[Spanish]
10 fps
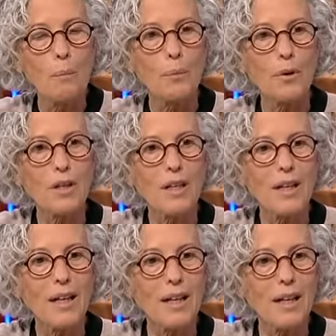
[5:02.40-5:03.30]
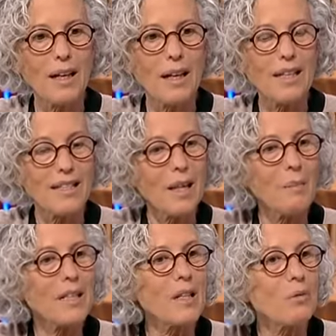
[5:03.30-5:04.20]
porque esta
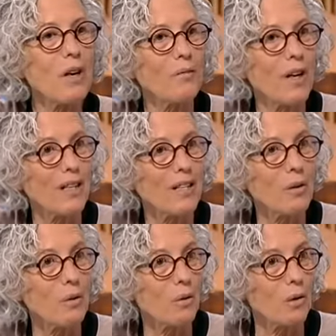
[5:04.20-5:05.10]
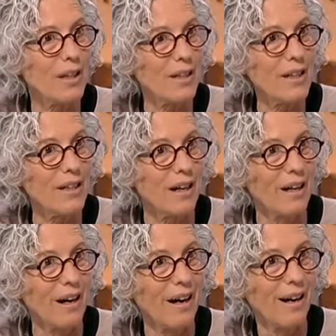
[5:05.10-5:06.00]
además es una frase con coletilla.
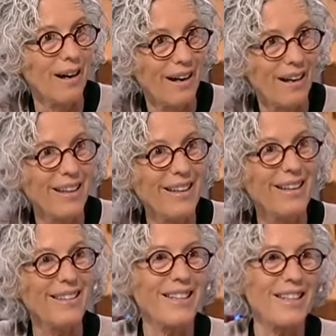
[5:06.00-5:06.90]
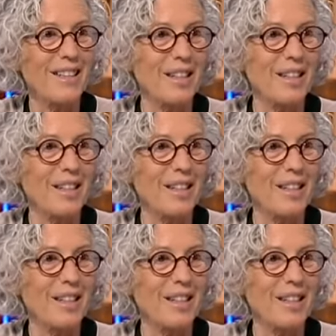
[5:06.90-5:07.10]
¿eh? De estas